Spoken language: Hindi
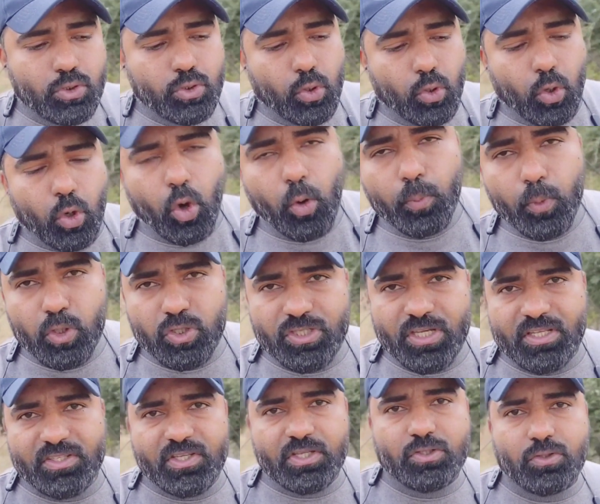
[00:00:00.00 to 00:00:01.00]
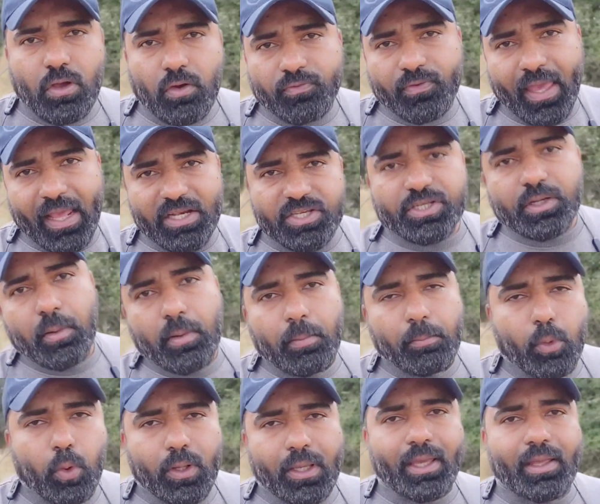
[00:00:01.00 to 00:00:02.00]
जो होम्योस्टेसिस ऑफ कैल्शियम
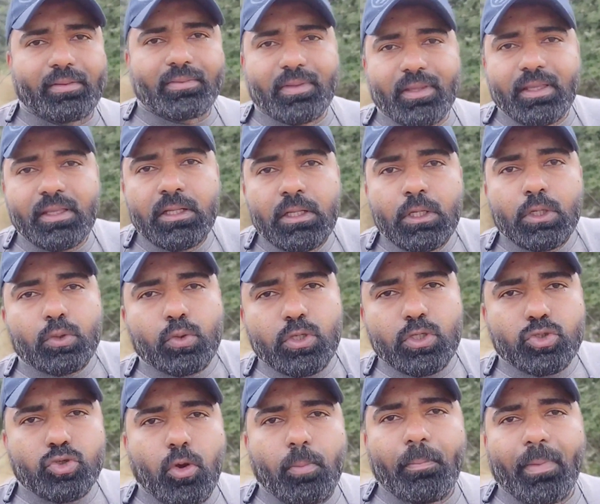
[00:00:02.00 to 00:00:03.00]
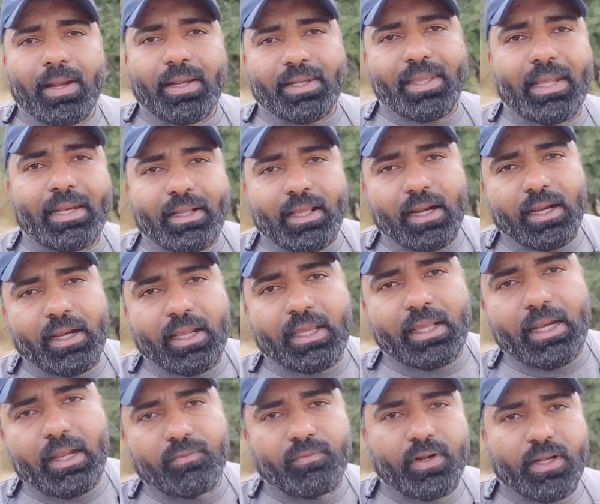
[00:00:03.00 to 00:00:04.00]
हम लोग कहते हैं तो इसको मेंटेन करने
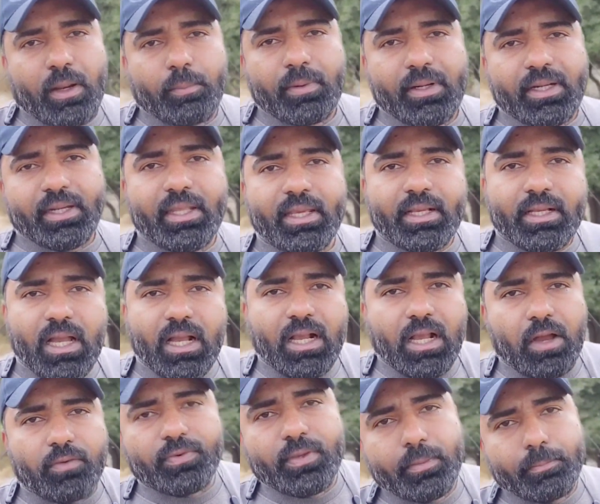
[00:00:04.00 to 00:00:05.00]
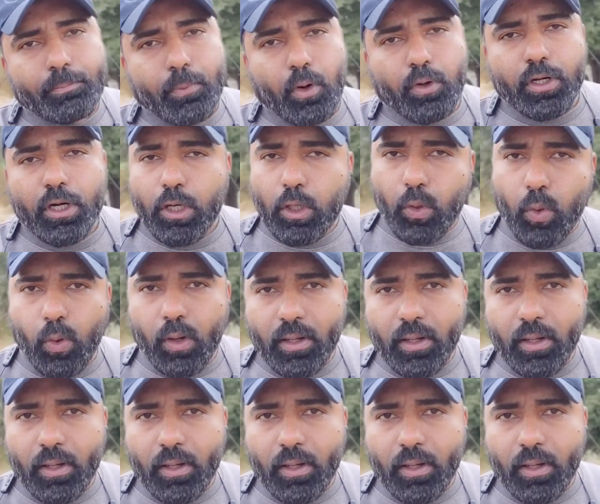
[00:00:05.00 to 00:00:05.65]
के लिए विटामिन डी का काफ़ी इंपॉर्टेंट